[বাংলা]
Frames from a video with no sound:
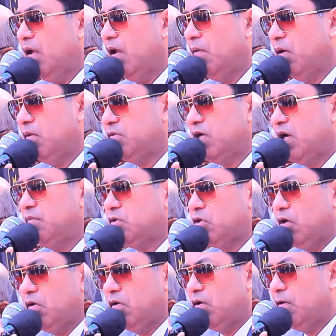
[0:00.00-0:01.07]
ইমাম সাহেব
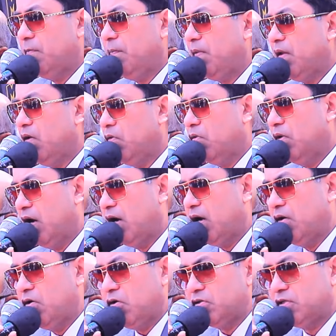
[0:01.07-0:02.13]
সহ
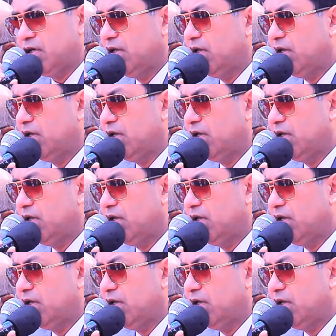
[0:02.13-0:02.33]
ওনারা নকশা